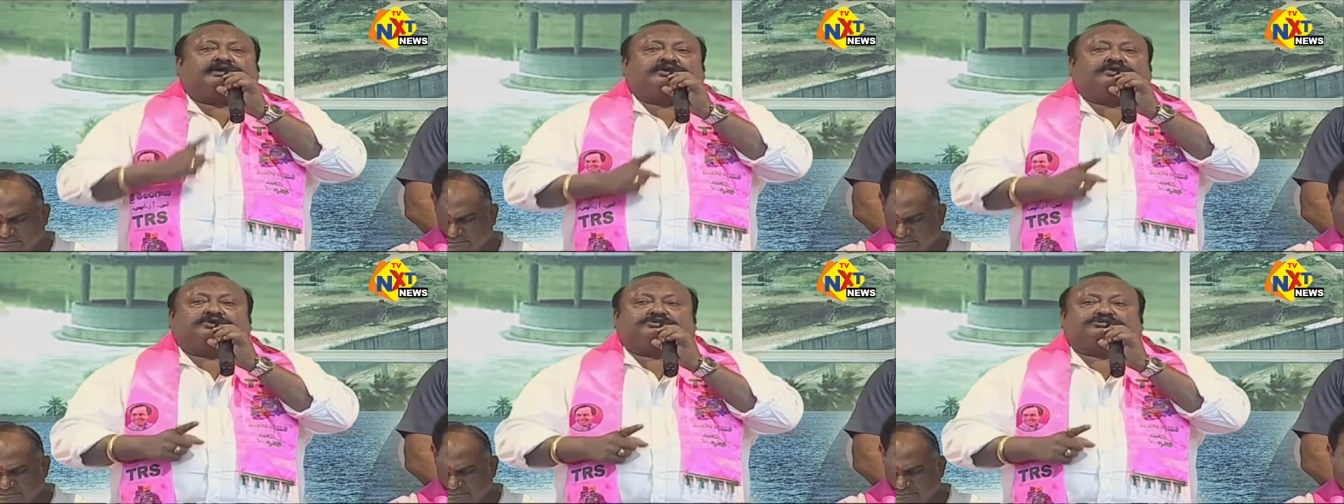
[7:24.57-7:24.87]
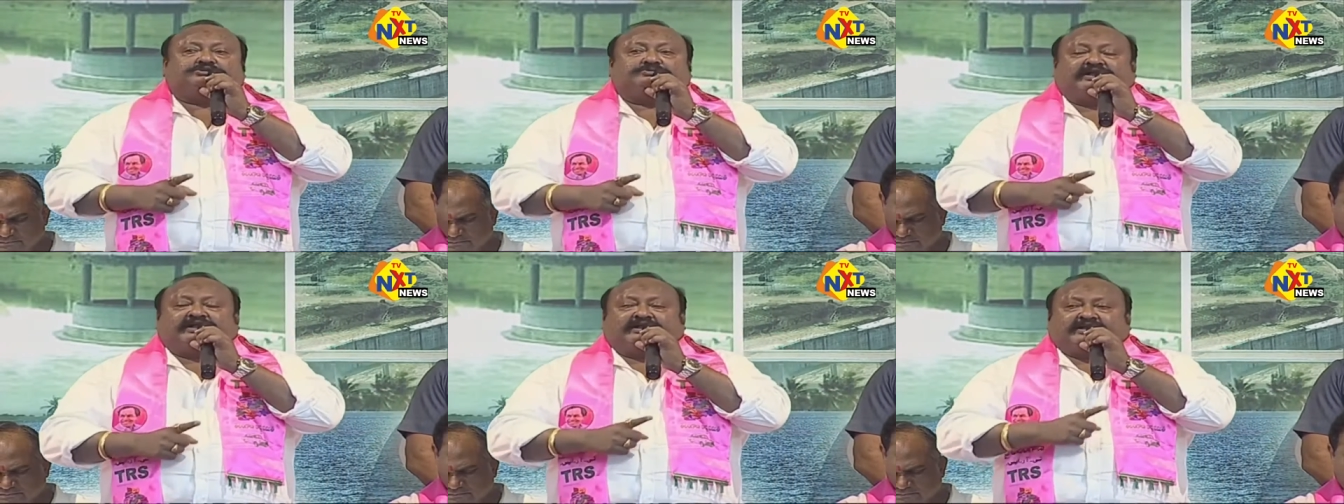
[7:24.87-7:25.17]

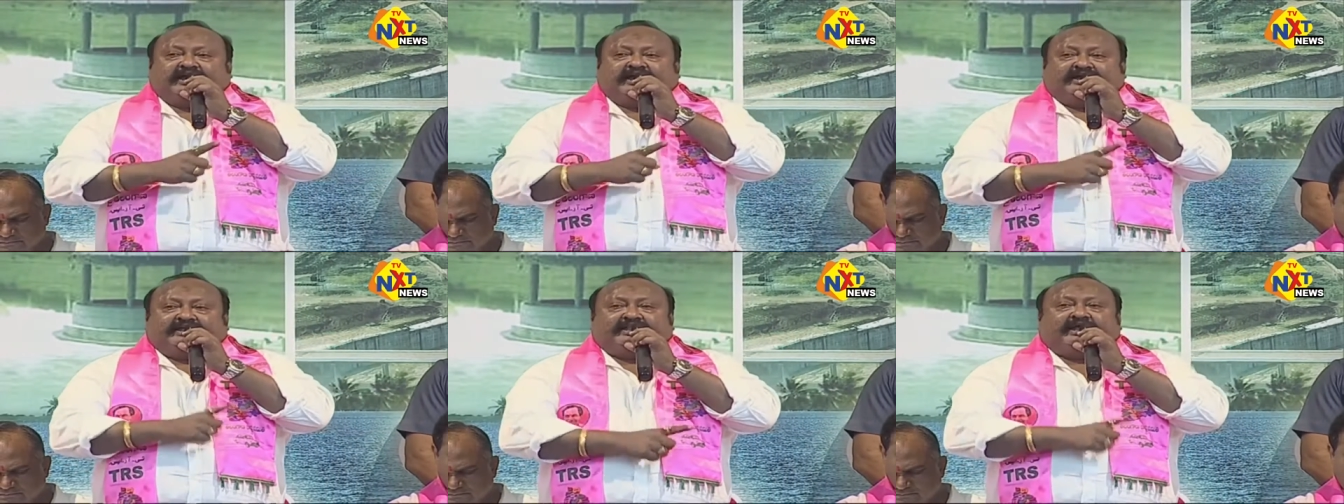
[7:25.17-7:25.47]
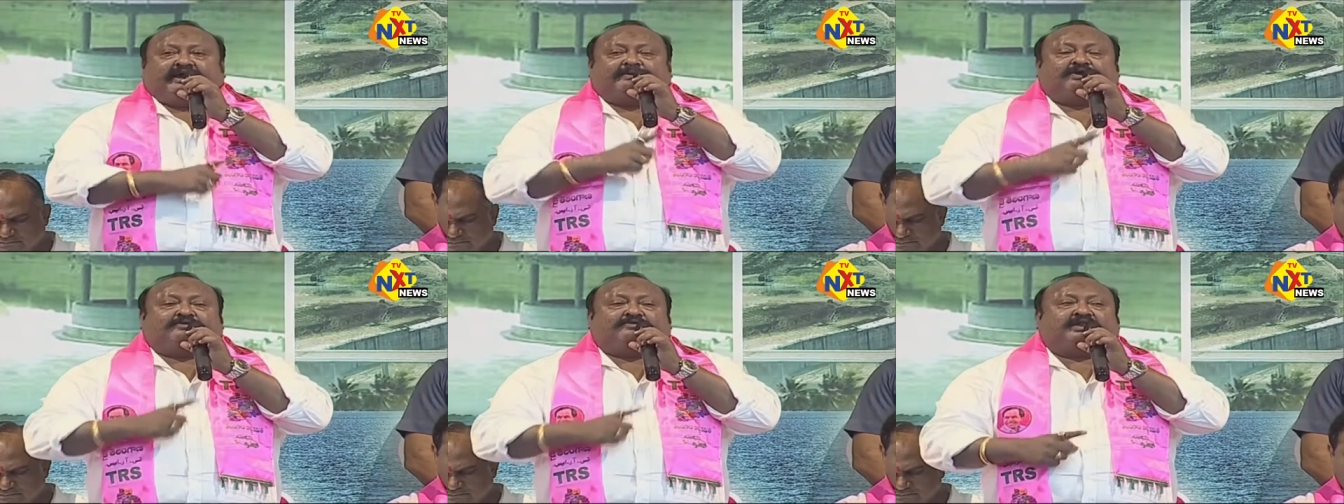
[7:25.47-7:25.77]
ఈరోజు మన కేటీ
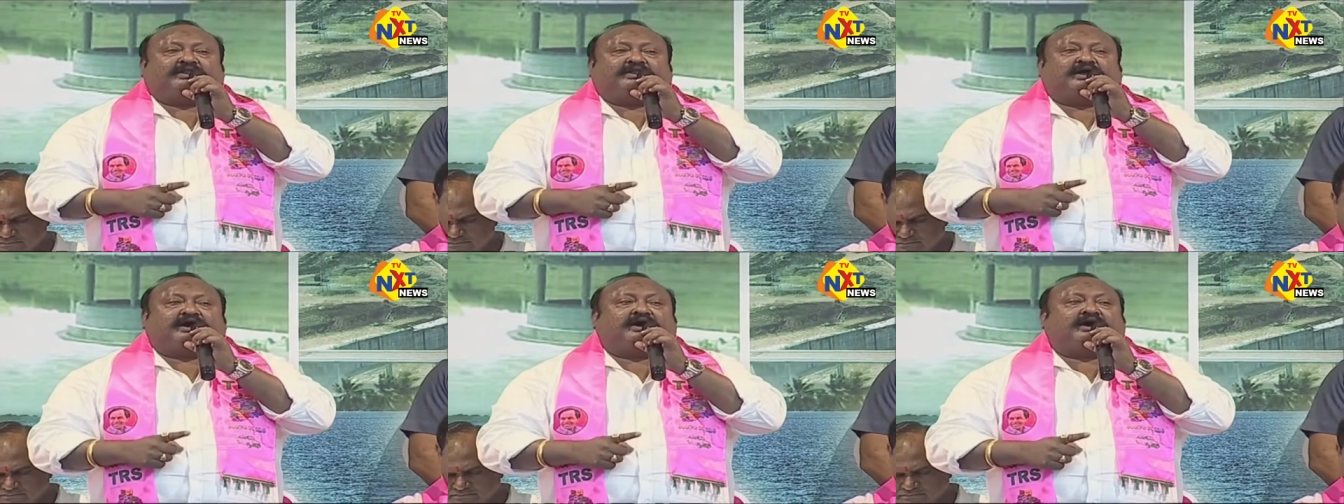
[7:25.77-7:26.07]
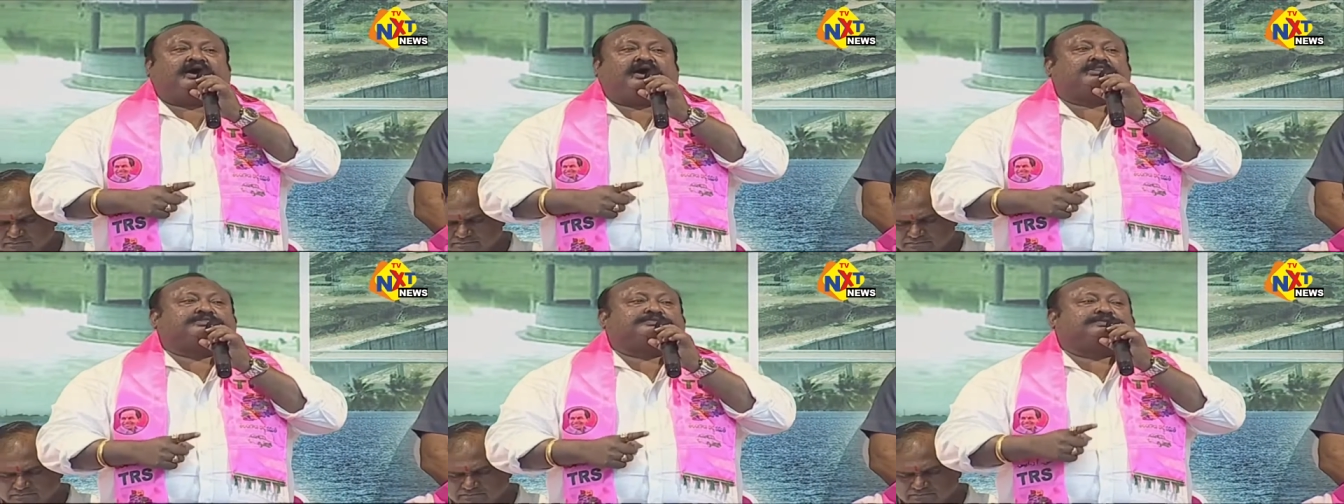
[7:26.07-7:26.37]
రామారావు వలన
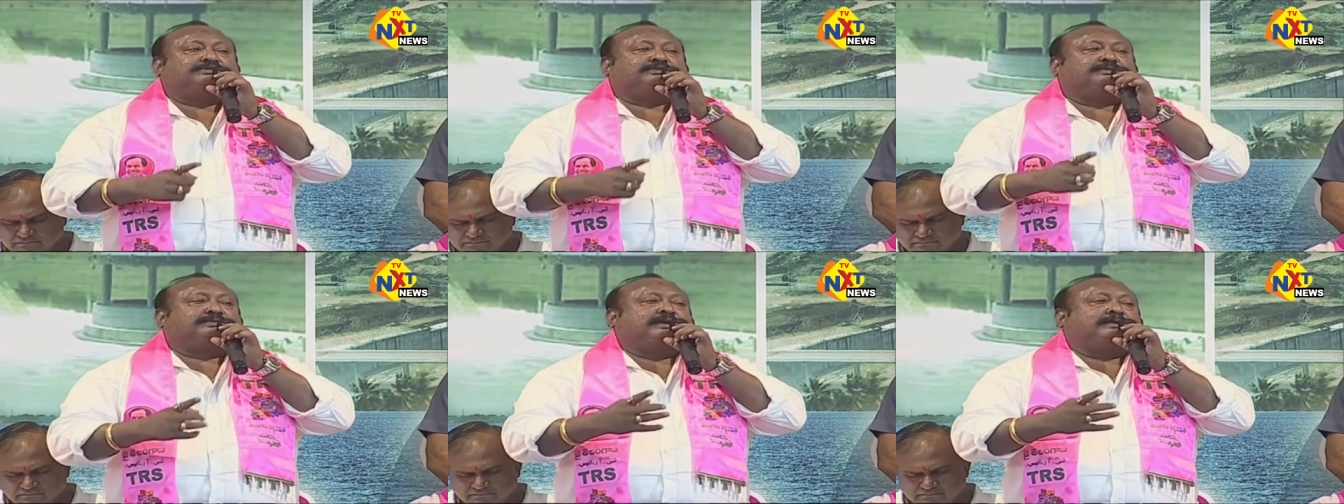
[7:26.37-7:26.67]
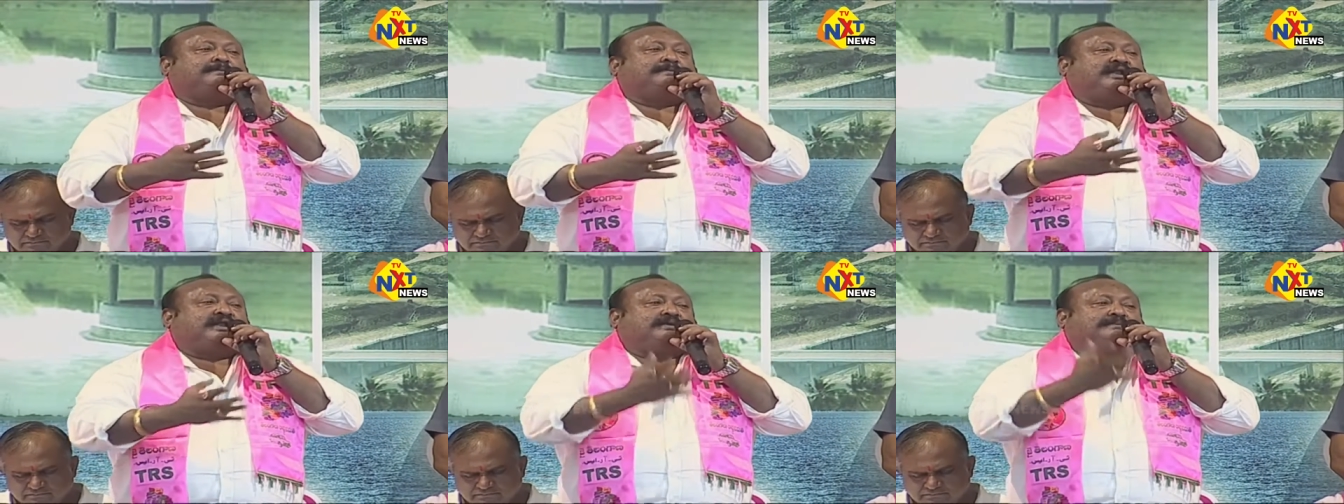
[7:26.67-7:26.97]

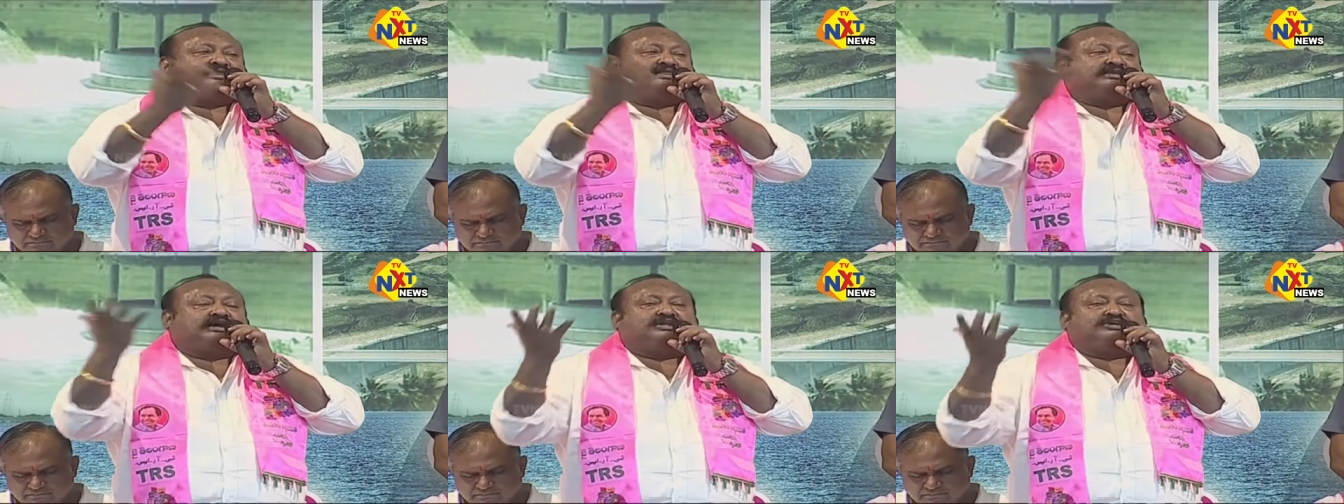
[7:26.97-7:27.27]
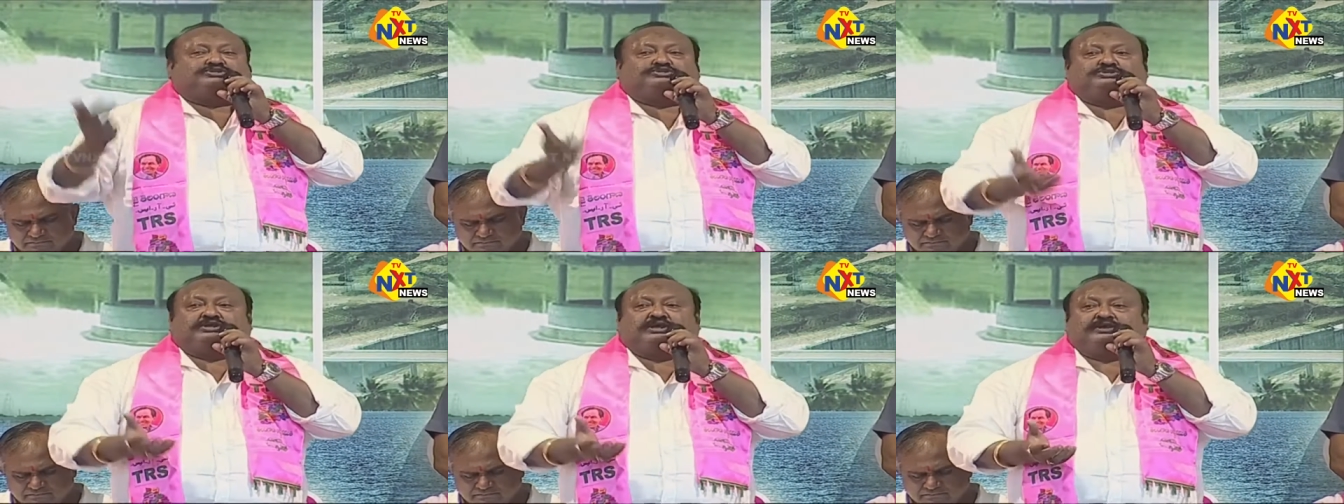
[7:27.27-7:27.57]
అద్భుతమైన పల
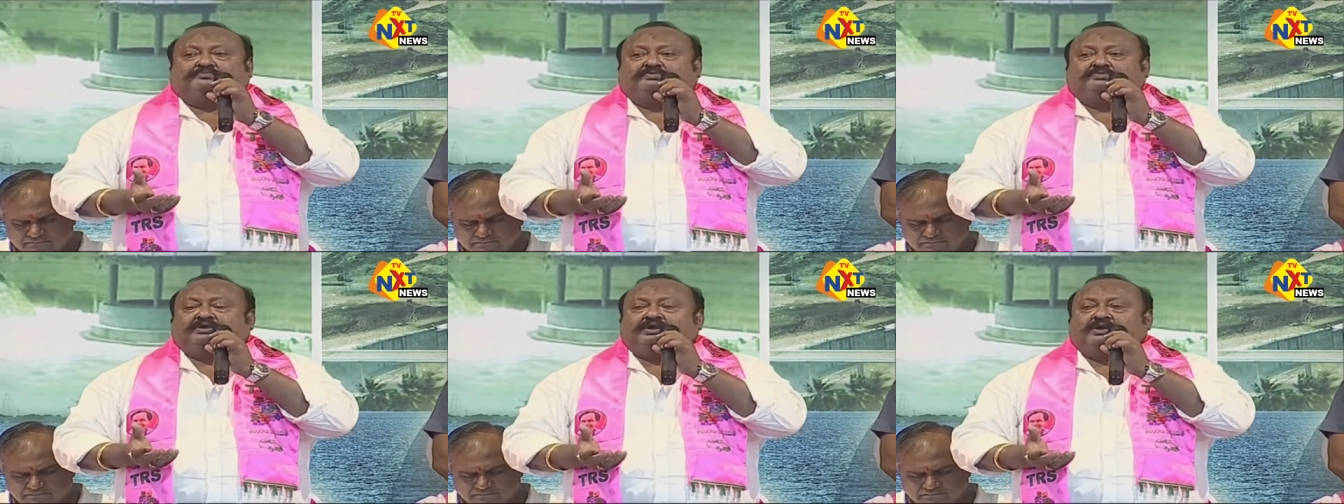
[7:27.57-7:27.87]
పథకాలు వస్తున్నాయి